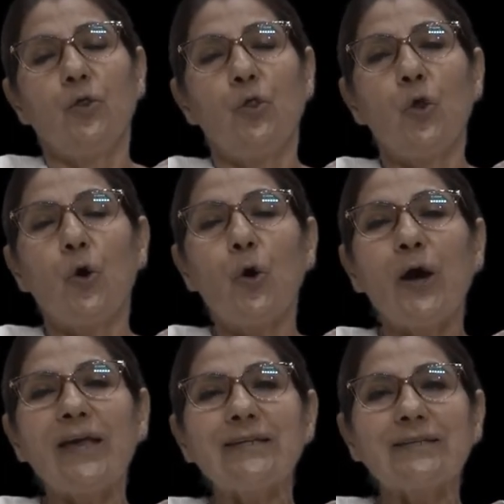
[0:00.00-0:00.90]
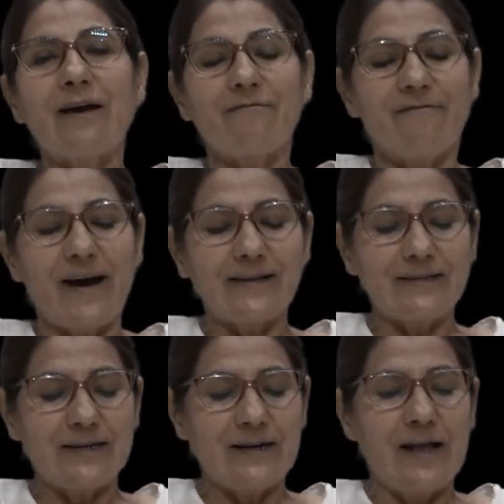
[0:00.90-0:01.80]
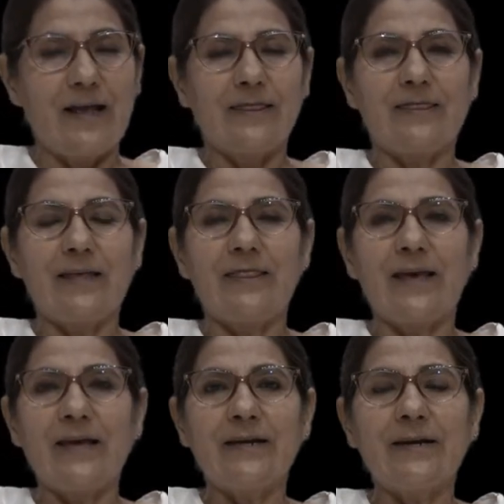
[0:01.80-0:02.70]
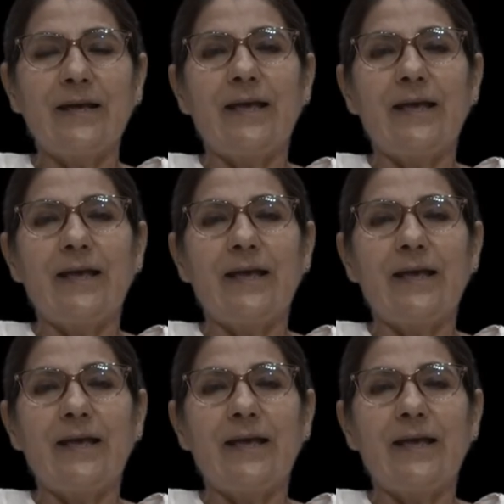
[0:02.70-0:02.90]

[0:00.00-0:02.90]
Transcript: no es tan fácil tener